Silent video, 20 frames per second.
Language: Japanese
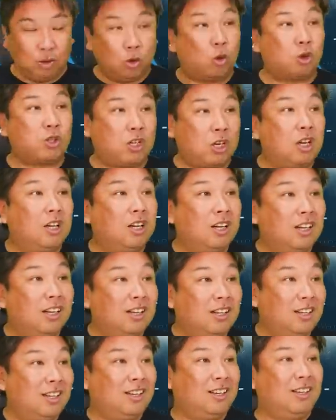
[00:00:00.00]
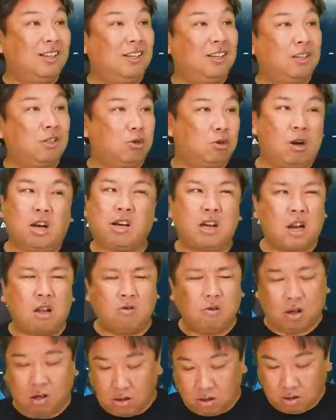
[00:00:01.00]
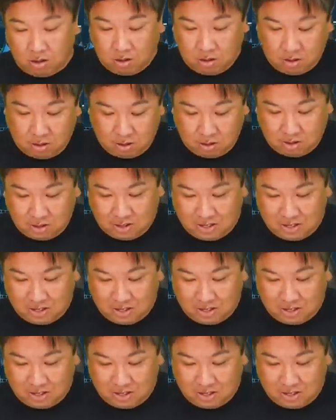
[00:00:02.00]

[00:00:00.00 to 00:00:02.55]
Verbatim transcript: 欲しいそれあげれよ。出せま